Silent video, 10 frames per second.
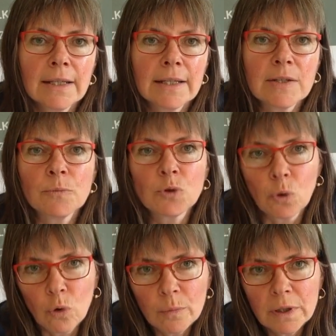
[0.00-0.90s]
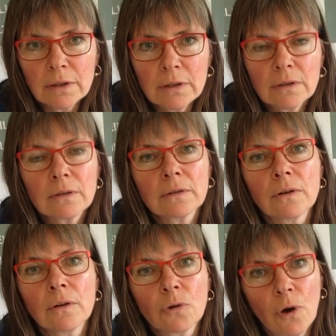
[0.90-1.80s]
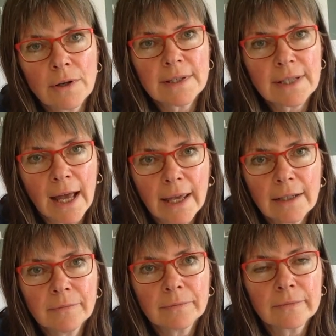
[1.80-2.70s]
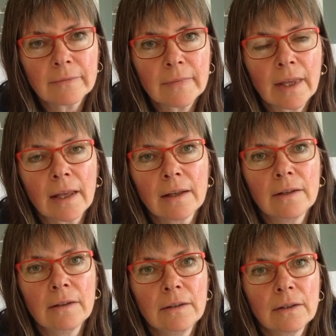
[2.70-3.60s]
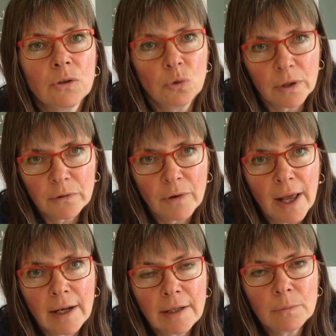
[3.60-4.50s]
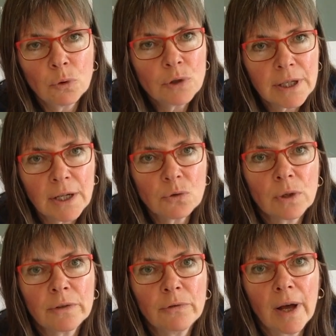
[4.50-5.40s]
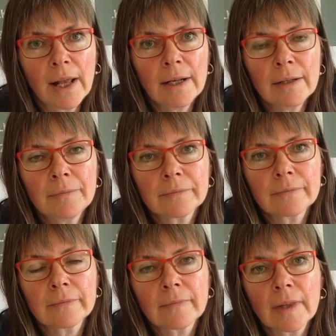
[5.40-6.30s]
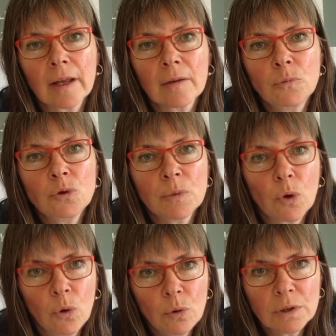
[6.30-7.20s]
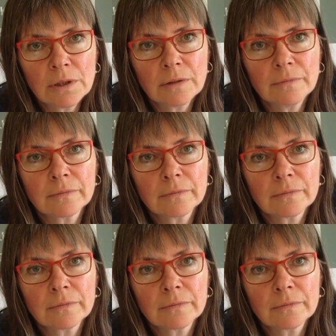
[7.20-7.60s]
Die Symptome können sein Durchfall, blutiger Durchfall, Blut im Kot,